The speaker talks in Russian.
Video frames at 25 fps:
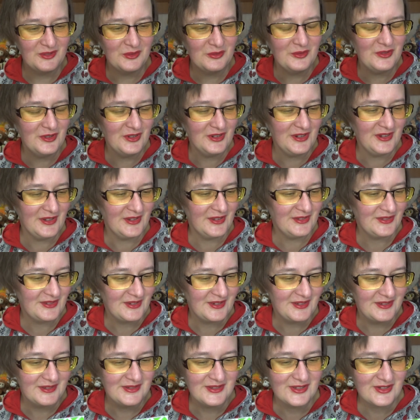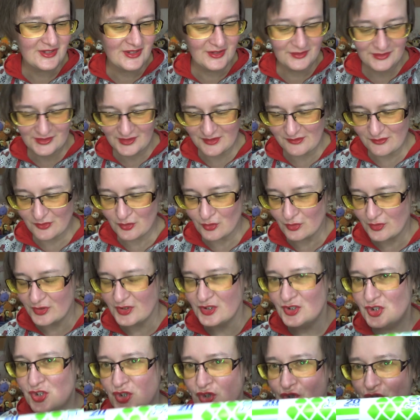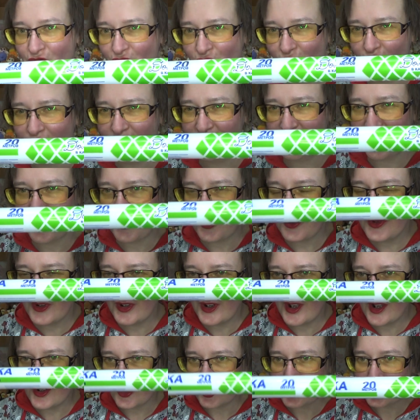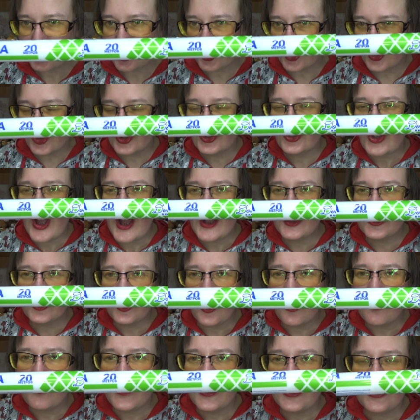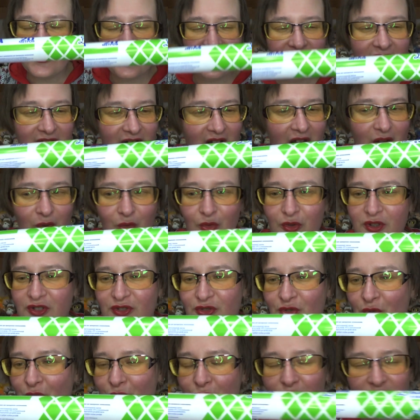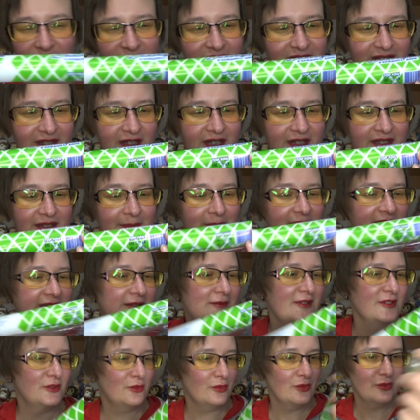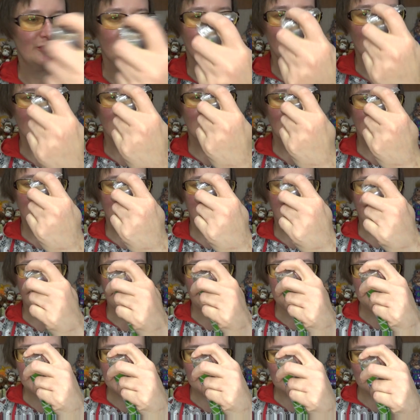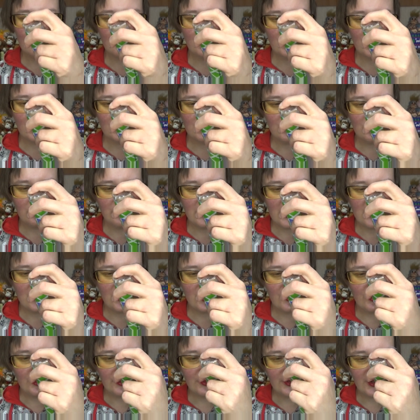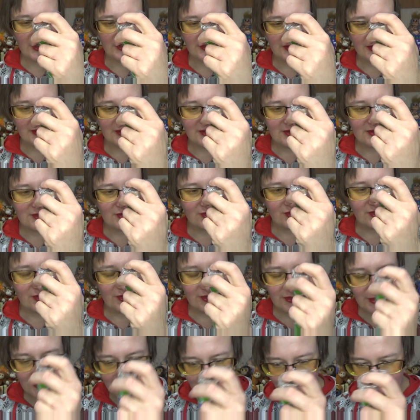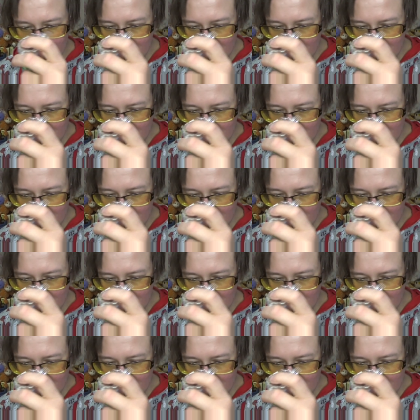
Ну или это, если ты вдруг ищешь что-то такое хорошее, да, дома и недорогой, то вот я тебе советую. Домовушка тут даже вон дата есть в жизни.